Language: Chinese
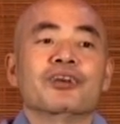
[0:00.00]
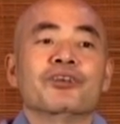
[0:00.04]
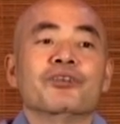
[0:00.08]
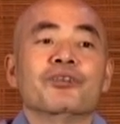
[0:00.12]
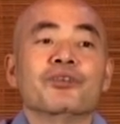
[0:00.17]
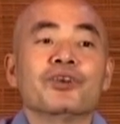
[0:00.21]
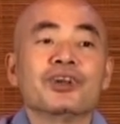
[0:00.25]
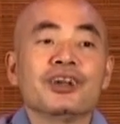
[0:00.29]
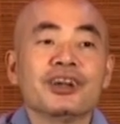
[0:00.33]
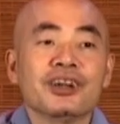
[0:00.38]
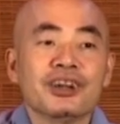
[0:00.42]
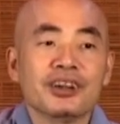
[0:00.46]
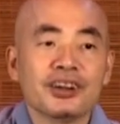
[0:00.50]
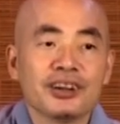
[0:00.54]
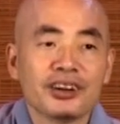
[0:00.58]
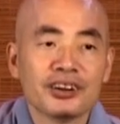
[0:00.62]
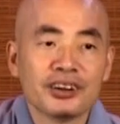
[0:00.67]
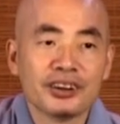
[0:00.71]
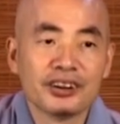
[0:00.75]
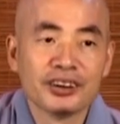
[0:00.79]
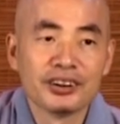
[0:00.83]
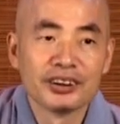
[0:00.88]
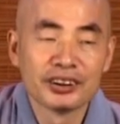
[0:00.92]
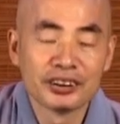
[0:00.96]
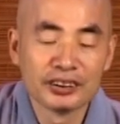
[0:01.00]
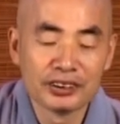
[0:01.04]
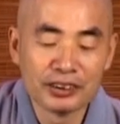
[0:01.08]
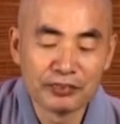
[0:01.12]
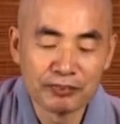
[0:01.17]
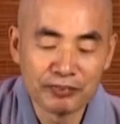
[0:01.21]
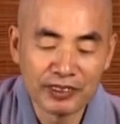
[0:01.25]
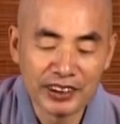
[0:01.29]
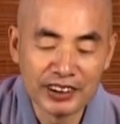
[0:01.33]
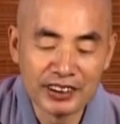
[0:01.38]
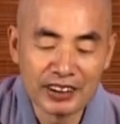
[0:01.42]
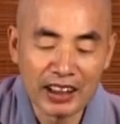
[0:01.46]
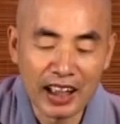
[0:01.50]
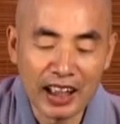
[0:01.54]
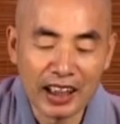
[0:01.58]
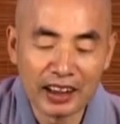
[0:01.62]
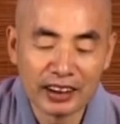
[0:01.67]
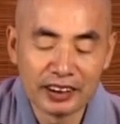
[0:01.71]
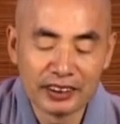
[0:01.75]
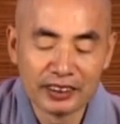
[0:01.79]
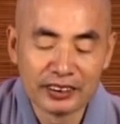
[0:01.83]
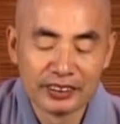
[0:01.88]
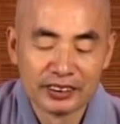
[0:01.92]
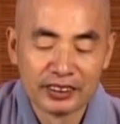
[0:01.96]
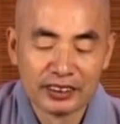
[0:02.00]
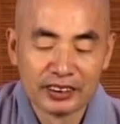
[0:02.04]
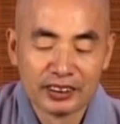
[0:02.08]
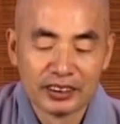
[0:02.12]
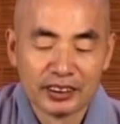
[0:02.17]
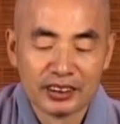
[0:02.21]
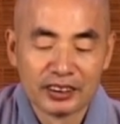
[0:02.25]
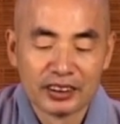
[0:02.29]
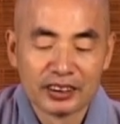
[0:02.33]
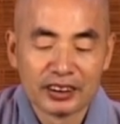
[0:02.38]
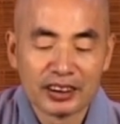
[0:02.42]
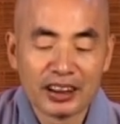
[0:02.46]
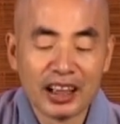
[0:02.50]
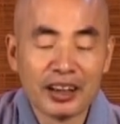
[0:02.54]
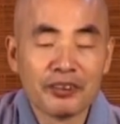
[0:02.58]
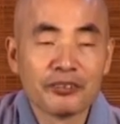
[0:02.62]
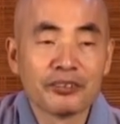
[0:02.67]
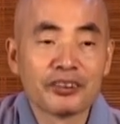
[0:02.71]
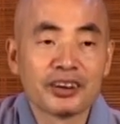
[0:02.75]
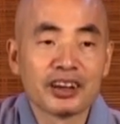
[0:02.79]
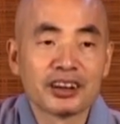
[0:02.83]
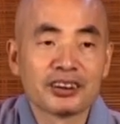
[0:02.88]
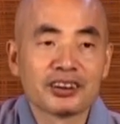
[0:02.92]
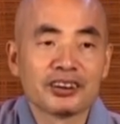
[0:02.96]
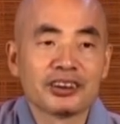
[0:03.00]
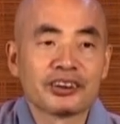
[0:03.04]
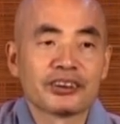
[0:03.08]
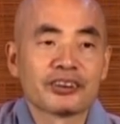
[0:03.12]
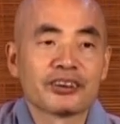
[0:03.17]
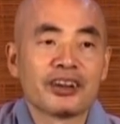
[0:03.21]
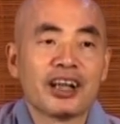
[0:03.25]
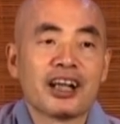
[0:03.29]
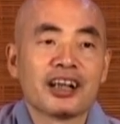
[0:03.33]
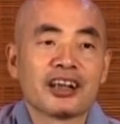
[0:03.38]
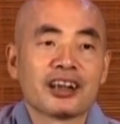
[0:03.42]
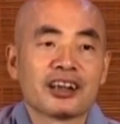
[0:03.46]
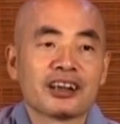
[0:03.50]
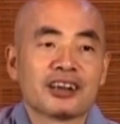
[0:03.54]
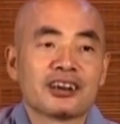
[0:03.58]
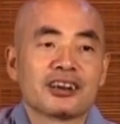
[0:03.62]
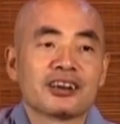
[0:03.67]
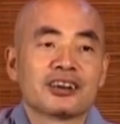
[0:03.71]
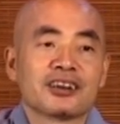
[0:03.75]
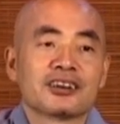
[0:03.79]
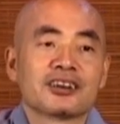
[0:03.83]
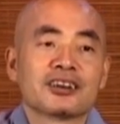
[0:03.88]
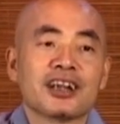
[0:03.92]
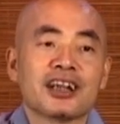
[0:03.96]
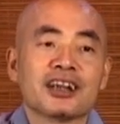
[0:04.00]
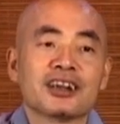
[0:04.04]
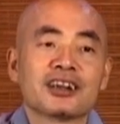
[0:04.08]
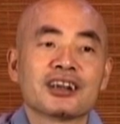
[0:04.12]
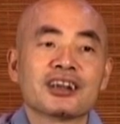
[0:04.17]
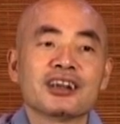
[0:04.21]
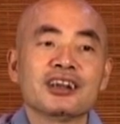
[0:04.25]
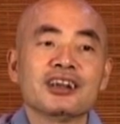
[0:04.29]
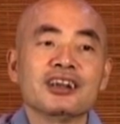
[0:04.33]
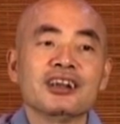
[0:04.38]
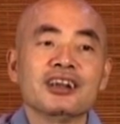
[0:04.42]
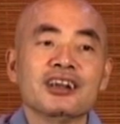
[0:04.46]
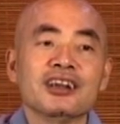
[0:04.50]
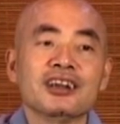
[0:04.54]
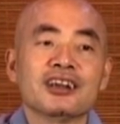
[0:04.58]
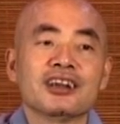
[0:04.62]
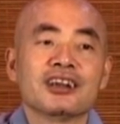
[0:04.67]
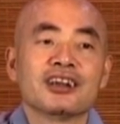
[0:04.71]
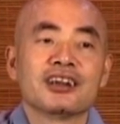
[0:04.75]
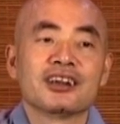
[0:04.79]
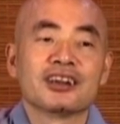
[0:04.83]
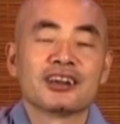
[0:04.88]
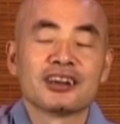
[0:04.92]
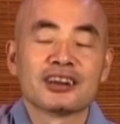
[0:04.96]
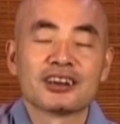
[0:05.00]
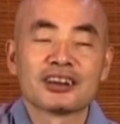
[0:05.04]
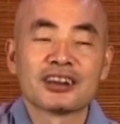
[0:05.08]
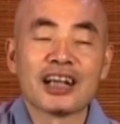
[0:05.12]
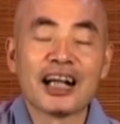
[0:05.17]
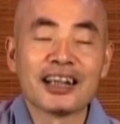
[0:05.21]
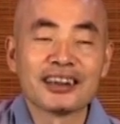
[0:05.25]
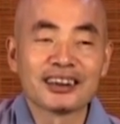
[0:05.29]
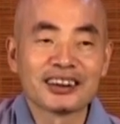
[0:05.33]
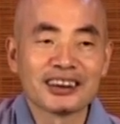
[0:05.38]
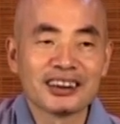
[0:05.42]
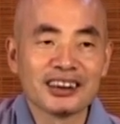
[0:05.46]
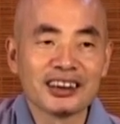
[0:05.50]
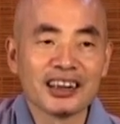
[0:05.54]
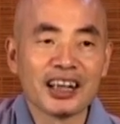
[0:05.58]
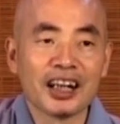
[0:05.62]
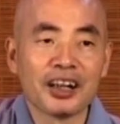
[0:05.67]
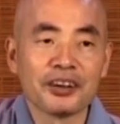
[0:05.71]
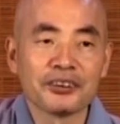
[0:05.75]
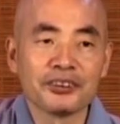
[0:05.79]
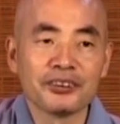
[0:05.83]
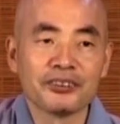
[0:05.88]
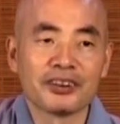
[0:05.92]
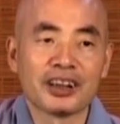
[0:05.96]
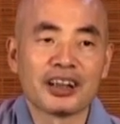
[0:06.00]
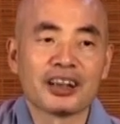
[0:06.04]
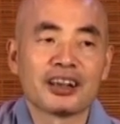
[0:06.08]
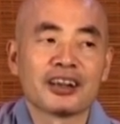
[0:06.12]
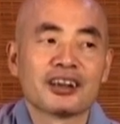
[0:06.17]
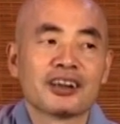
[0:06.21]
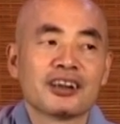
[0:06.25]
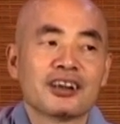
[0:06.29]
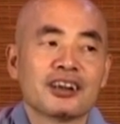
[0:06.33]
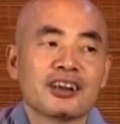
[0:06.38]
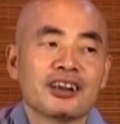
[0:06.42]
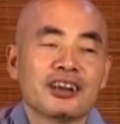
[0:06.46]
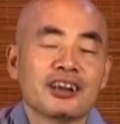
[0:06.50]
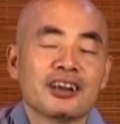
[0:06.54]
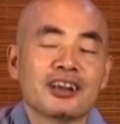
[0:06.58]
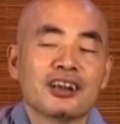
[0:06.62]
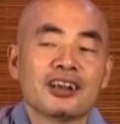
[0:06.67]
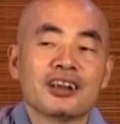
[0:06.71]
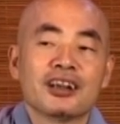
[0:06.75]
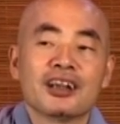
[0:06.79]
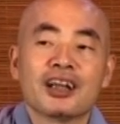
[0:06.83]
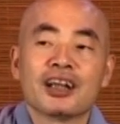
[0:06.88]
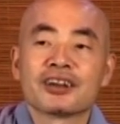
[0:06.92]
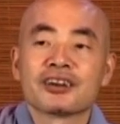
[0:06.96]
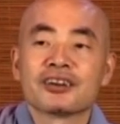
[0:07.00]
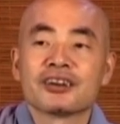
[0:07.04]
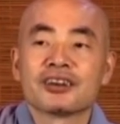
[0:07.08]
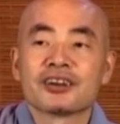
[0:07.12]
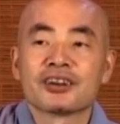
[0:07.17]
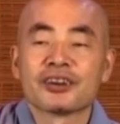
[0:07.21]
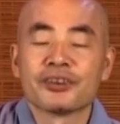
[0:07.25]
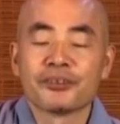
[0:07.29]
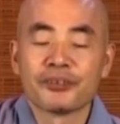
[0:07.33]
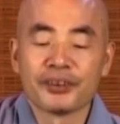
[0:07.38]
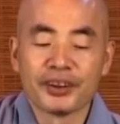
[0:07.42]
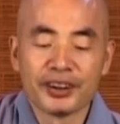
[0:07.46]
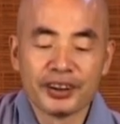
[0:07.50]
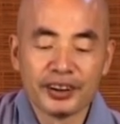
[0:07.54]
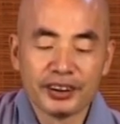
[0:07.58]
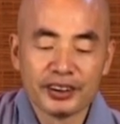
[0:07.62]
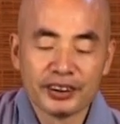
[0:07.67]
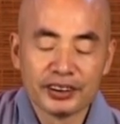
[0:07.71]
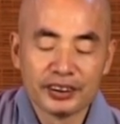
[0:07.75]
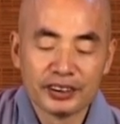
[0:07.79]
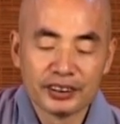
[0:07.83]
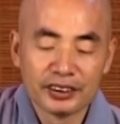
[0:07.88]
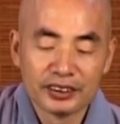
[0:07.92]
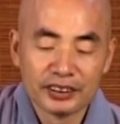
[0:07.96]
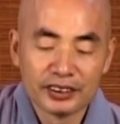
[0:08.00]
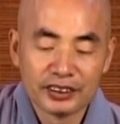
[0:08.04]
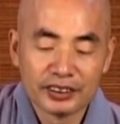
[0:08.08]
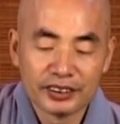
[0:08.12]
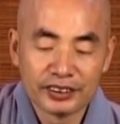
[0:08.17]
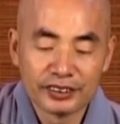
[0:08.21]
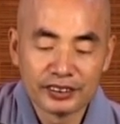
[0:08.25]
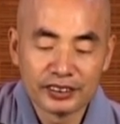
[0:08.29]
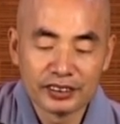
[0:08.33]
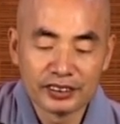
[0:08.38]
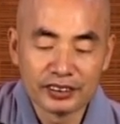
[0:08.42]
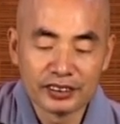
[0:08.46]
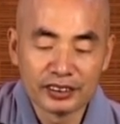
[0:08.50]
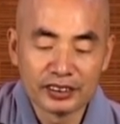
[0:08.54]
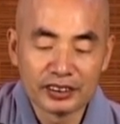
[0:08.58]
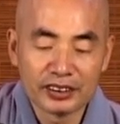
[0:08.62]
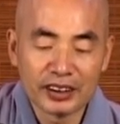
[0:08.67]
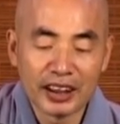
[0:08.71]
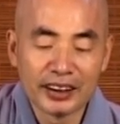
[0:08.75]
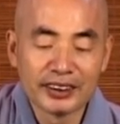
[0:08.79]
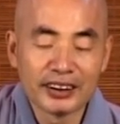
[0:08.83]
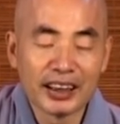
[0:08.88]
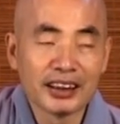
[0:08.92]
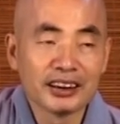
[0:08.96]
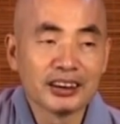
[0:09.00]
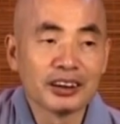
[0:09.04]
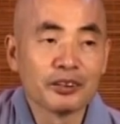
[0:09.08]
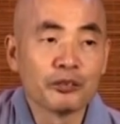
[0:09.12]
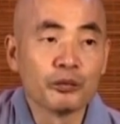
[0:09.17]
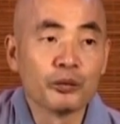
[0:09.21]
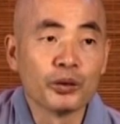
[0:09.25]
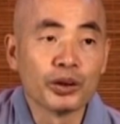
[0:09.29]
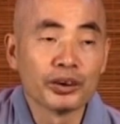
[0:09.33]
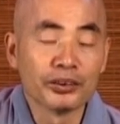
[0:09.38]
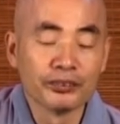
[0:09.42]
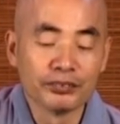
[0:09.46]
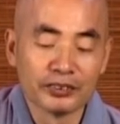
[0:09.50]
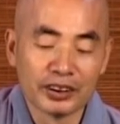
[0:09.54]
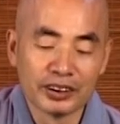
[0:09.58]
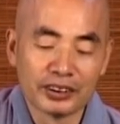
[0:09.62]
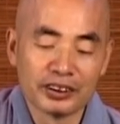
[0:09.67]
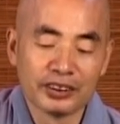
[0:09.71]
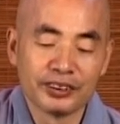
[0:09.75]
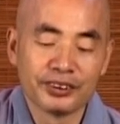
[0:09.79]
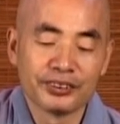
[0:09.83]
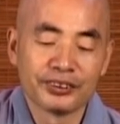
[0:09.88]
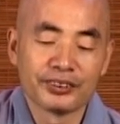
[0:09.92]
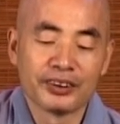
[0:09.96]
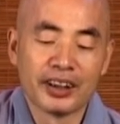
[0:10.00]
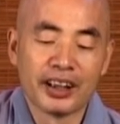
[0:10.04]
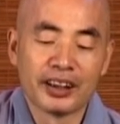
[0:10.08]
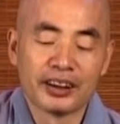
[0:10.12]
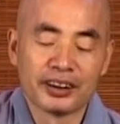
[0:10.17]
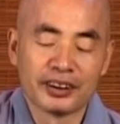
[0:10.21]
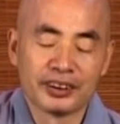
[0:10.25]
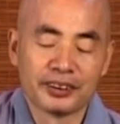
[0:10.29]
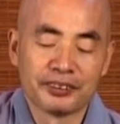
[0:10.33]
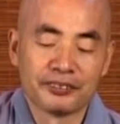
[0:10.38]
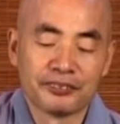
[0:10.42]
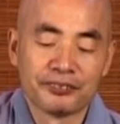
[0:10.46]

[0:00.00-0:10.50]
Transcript: 五衣就是平常干活的时候穿的，哎，七衣当七条用的，那就是作为就是参加一些活动的时候穿的。